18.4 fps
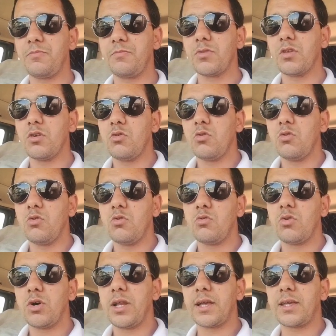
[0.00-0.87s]

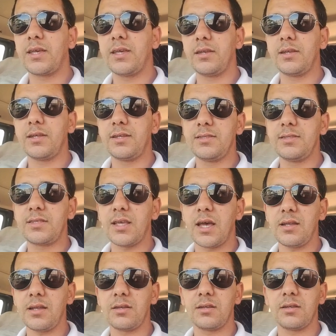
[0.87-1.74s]
ولكن انسان
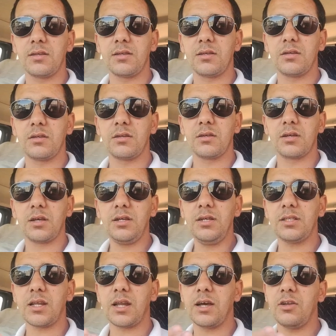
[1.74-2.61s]
آه، حيت
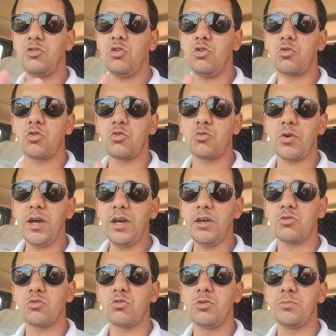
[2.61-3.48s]
راه نلوح كل واحد
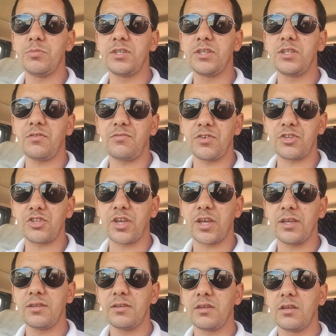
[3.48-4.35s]
والمدينه فاش كاين
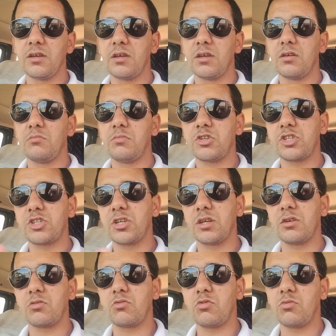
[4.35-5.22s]
باش كل
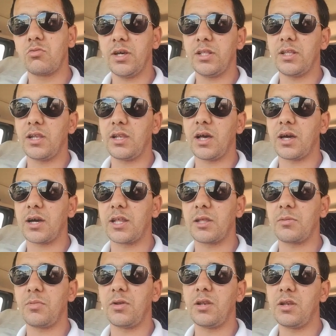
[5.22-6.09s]
واحد يلا قريب
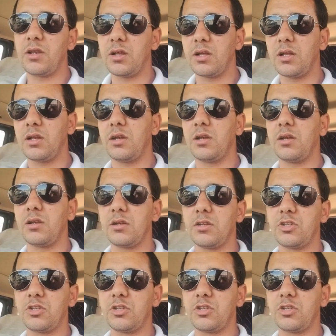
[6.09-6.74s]
لشي واحد